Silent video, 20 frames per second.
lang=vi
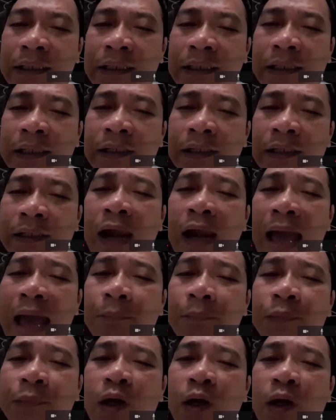nó
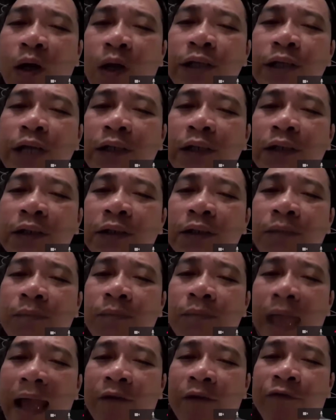làm cho dân
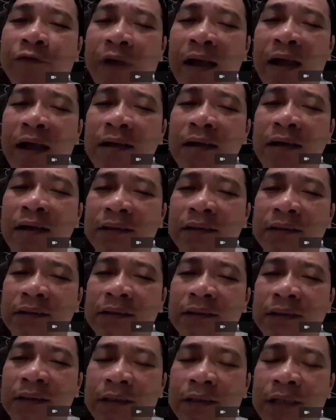mạng phản ứng
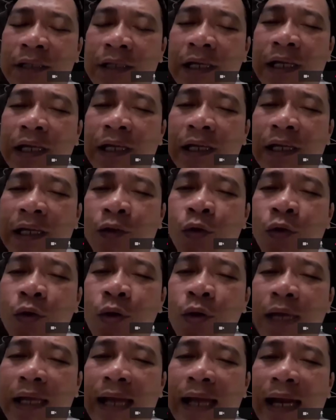thì tôi
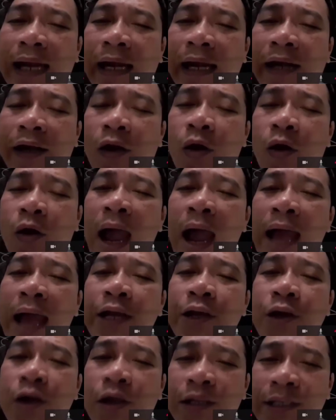nghĩ rằng là nó có hai lý
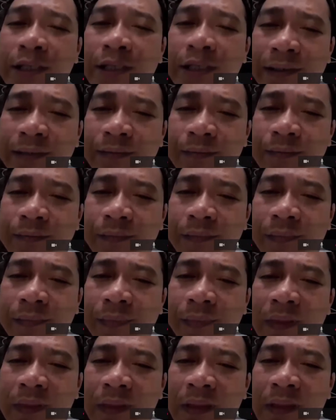do chính
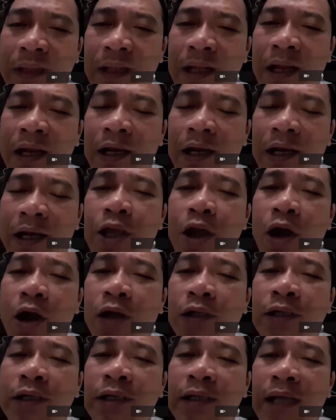lý do
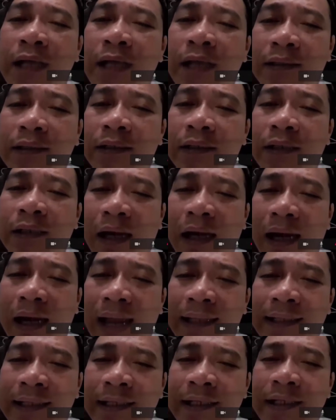thứ nhất là
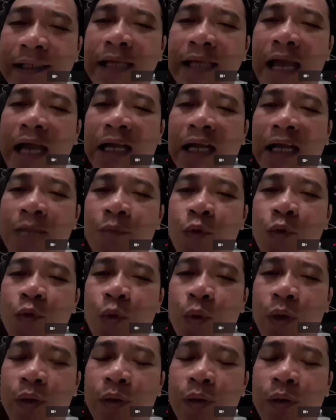chính nhà cầm
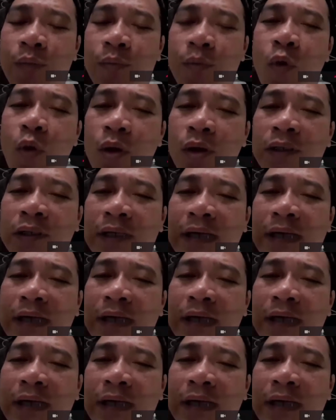quyền muốn